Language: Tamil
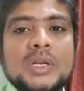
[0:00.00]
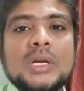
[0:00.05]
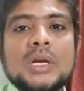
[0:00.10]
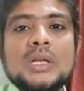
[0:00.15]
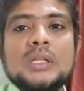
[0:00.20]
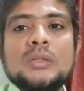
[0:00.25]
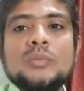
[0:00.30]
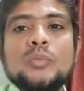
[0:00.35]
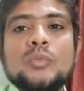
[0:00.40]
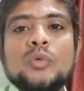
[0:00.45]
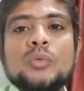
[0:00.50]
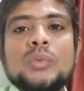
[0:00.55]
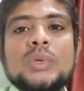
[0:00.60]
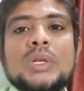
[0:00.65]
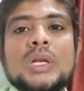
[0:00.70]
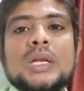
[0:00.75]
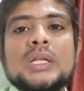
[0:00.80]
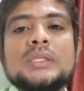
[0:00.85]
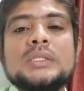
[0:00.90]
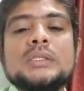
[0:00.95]
இருக்காது
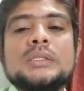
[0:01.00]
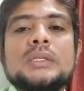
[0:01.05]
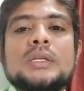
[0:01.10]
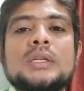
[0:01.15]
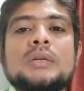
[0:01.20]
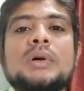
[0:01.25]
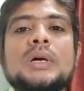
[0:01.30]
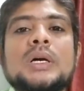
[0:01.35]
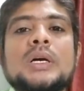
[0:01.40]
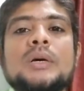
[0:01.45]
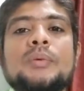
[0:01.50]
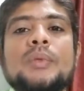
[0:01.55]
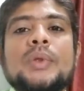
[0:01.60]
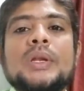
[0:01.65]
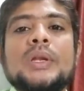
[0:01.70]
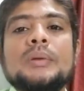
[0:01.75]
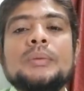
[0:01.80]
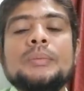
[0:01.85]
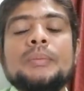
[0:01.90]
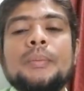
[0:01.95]
பூமியில் அலைஞ்சு திரிவாங்க
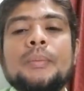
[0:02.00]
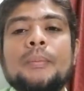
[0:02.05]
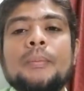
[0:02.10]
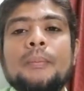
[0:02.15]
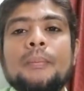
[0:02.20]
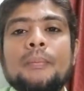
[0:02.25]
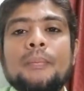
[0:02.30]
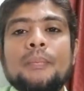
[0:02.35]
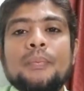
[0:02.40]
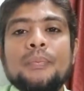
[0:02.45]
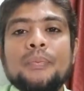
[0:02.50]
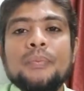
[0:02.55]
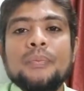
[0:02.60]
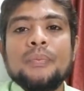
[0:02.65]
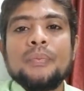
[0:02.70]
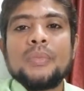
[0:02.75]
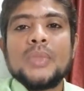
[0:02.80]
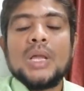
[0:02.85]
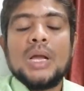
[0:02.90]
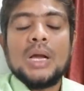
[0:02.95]
அப்படின்னு
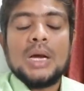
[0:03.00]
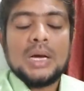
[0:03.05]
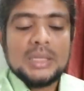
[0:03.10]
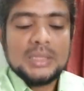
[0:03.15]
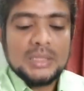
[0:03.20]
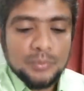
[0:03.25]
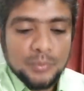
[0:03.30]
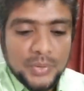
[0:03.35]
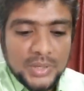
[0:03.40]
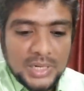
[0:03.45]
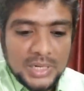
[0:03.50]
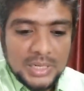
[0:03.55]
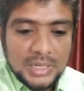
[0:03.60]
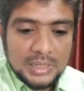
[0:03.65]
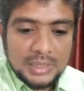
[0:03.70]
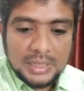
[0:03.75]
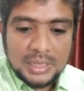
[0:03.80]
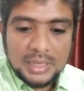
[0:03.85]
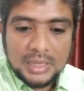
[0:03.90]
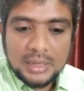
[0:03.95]
அதன்
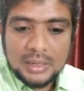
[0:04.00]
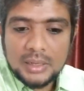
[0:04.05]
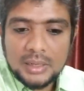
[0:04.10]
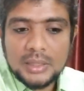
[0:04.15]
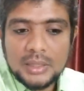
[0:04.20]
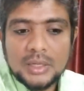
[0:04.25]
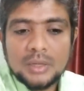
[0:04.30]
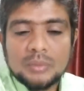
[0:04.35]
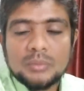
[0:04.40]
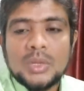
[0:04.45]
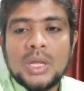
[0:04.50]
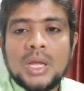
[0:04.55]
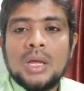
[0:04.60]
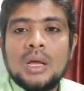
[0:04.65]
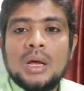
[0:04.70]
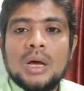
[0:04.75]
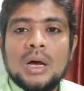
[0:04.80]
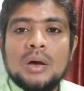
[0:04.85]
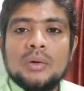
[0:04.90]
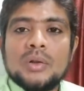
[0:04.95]
பிறகான காலகட்டம்
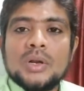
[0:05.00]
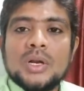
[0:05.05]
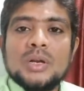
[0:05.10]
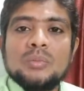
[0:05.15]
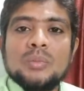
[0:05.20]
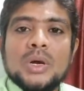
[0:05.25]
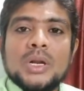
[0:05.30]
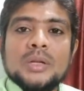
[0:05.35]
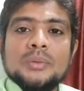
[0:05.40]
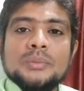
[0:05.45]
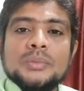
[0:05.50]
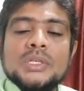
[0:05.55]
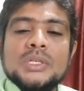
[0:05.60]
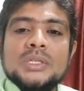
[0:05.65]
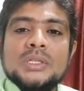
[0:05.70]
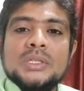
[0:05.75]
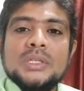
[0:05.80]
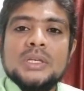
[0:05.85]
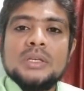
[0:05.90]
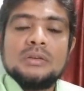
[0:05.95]
அவர்கள் மனம்
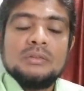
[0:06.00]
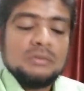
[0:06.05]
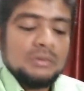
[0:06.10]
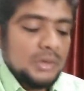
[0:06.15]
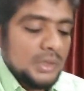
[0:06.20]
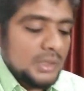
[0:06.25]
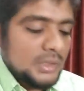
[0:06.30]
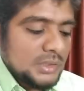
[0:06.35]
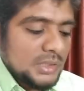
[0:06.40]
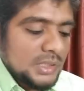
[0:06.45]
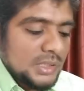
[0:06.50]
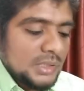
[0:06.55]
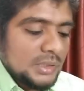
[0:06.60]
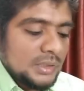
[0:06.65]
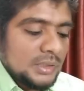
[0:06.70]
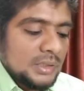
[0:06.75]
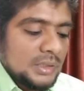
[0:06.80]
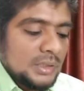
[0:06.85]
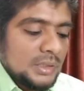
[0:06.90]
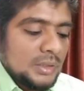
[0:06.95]
திருந்தி வருந்தி
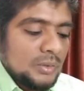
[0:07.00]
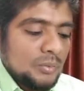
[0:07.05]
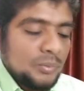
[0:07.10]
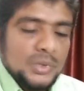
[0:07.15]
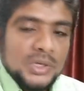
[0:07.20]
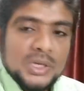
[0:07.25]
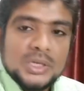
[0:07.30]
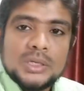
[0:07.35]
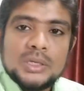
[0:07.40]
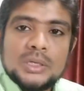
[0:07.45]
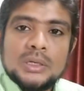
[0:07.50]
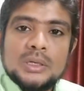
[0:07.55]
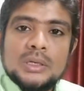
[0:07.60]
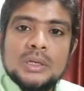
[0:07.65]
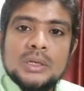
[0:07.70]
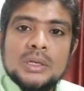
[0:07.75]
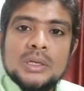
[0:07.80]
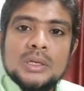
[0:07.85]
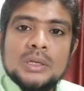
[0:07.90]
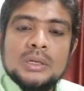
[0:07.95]
பிறகு
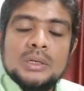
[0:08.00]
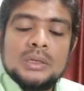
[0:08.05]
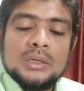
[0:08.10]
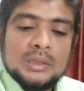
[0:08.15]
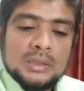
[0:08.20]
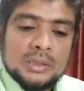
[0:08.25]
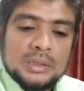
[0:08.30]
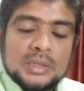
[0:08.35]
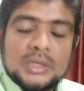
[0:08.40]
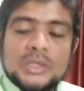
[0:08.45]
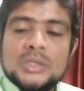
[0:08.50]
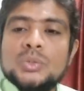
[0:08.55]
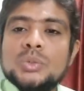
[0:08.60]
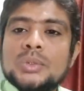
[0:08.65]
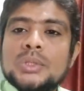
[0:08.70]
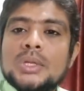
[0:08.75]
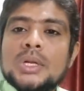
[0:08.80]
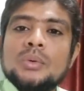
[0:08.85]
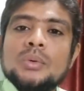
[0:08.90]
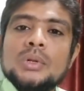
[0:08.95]

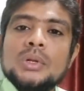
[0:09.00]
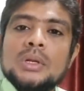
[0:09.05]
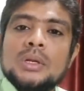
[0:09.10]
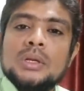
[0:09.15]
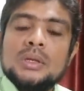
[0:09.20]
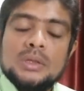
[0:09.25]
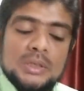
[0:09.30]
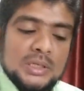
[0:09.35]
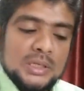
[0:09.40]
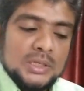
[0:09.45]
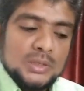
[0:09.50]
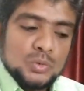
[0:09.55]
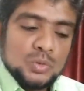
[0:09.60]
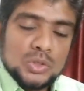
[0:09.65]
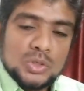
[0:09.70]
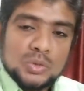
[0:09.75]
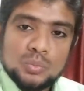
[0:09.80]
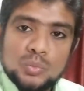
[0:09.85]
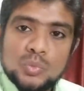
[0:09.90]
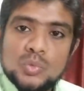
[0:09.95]
இறைத்தூதர் அவர்கள்
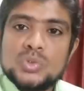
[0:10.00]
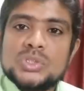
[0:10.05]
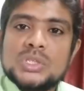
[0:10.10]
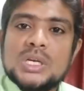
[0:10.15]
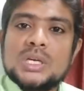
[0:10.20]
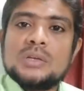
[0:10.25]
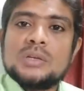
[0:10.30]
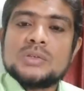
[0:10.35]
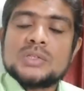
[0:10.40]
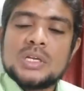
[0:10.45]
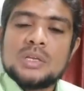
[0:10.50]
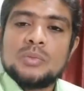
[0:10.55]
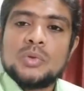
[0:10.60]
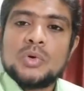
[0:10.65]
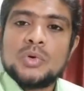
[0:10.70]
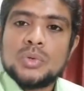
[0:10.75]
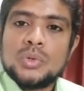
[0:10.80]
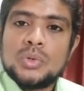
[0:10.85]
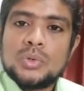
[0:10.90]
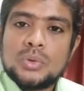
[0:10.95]
இறைத்தூதர் மூசா அலை சலம்
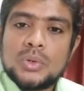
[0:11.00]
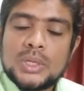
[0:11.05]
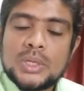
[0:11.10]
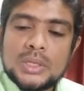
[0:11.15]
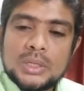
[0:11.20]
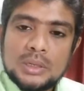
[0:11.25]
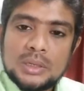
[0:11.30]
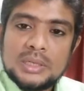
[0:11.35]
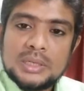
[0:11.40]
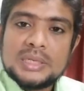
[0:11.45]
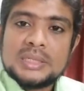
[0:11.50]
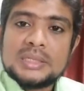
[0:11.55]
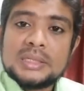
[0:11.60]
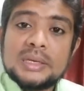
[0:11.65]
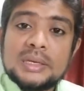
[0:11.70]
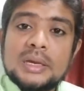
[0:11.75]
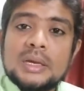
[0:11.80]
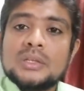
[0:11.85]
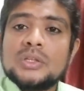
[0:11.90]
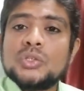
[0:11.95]
அவர்களுடன்
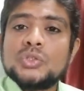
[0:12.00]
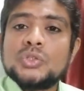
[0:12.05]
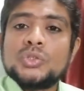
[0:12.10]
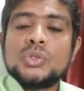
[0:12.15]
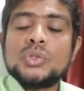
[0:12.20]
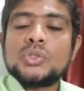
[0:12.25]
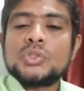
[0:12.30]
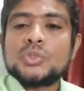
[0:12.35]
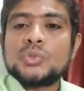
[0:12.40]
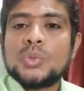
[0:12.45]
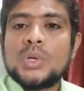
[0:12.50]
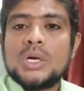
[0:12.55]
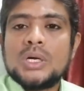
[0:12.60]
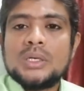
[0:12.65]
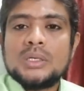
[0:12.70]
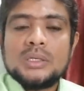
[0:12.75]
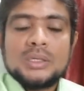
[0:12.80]
இருந்த அந்த ஜோஷ்வா